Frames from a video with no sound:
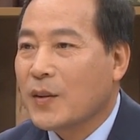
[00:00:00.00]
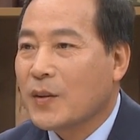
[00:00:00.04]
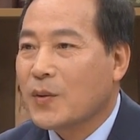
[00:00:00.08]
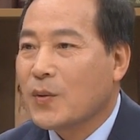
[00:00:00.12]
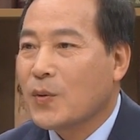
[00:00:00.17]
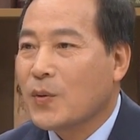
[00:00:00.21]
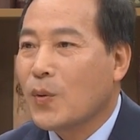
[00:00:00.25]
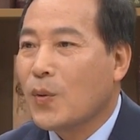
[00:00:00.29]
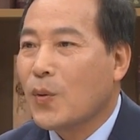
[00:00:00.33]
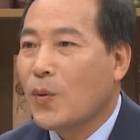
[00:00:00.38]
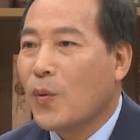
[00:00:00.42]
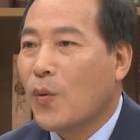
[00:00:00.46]

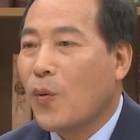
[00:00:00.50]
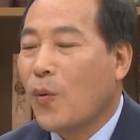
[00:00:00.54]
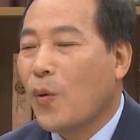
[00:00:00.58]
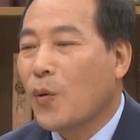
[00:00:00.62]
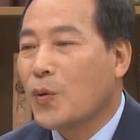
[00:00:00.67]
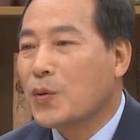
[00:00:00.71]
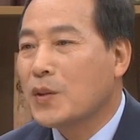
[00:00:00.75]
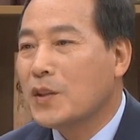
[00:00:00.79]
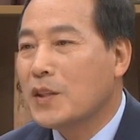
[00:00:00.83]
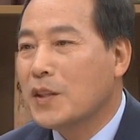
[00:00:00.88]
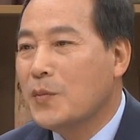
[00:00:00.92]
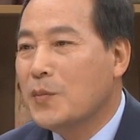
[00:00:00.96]
음. 또
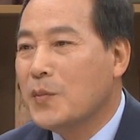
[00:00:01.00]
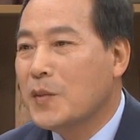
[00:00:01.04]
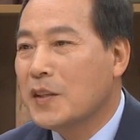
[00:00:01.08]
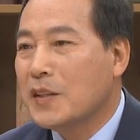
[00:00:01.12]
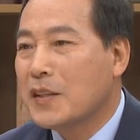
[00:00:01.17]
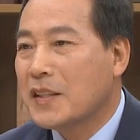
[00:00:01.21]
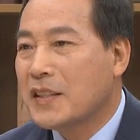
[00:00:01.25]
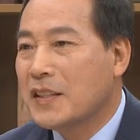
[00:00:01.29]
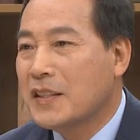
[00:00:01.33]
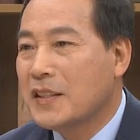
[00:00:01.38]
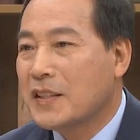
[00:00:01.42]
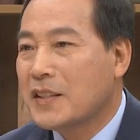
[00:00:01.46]
옷을
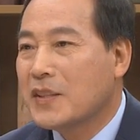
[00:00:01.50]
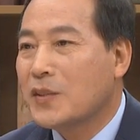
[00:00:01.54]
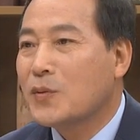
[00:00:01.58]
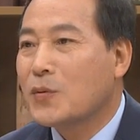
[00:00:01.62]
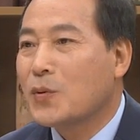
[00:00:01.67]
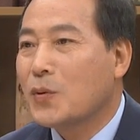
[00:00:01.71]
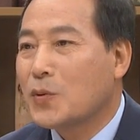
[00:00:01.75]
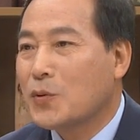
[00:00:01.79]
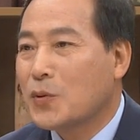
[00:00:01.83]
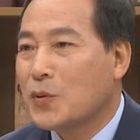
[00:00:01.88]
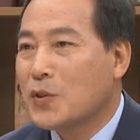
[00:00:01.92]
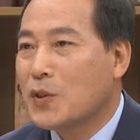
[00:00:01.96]
입는 그
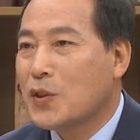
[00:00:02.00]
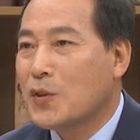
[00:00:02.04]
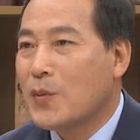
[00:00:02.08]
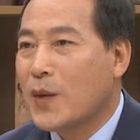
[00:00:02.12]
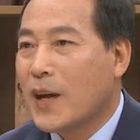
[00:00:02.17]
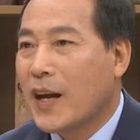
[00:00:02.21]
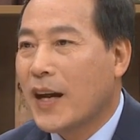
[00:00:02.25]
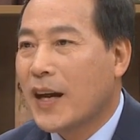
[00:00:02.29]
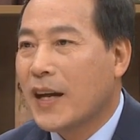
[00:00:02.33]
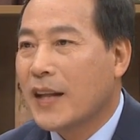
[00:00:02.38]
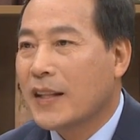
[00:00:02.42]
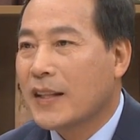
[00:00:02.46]
뜻도
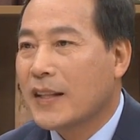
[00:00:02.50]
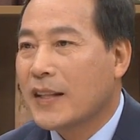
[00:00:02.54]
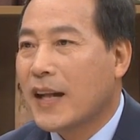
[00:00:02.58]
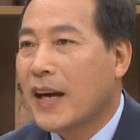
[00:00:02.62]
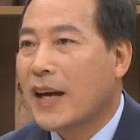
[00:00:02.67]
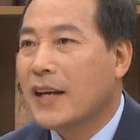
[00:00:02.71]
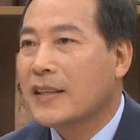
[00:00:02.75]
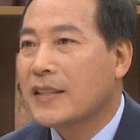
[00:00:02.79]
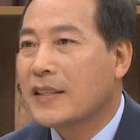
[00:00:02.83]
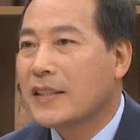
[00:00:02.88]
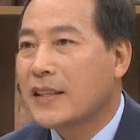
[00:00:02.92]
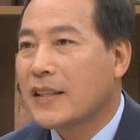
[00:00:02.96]
좋지만 네.
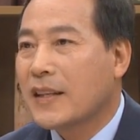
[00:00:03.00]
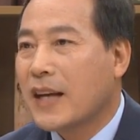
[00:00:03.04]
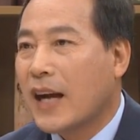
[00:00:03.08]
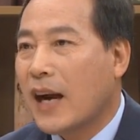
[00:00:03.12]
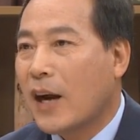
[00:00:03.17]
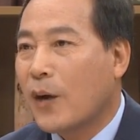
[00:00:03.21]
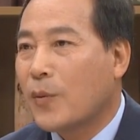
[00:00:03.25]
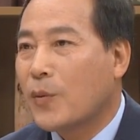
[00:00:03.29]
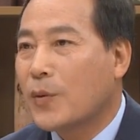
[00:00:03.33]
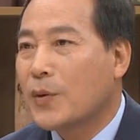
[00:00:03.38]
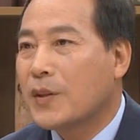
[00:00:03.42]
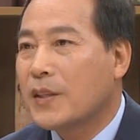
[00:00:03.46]
당신이
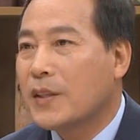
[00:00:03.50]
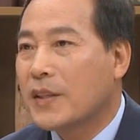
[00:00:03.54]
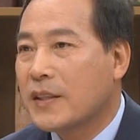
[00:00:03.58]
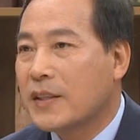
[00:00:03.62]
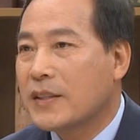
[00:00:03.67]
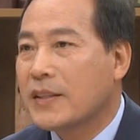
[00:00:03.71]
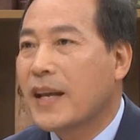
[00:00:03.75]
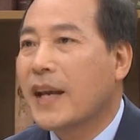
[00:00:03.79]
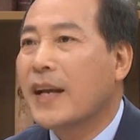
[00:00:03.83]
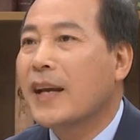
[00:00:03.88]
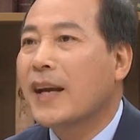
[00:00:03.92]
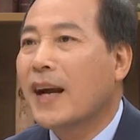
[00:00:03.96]
갖고 있는 그
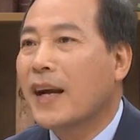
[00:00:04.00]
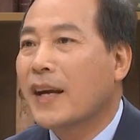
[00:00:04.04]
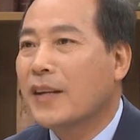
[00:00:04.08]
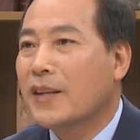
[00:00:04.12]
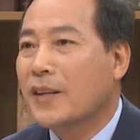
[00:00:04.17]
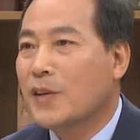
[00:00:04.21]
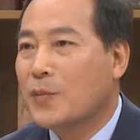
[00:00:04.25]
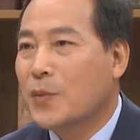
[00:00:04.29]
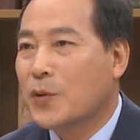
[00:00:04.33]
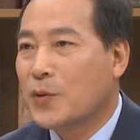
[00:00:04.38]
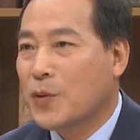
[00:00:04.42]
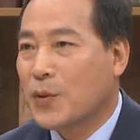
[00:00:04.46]
생각이
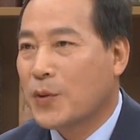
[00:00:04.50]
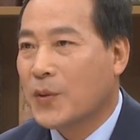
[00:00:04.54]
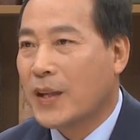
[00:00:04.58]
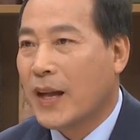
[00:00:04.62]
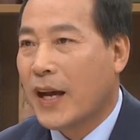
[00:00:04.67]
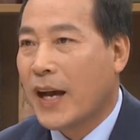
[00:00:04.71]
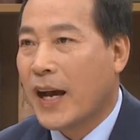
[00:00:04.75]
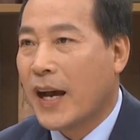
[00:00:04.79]
너무 좋다.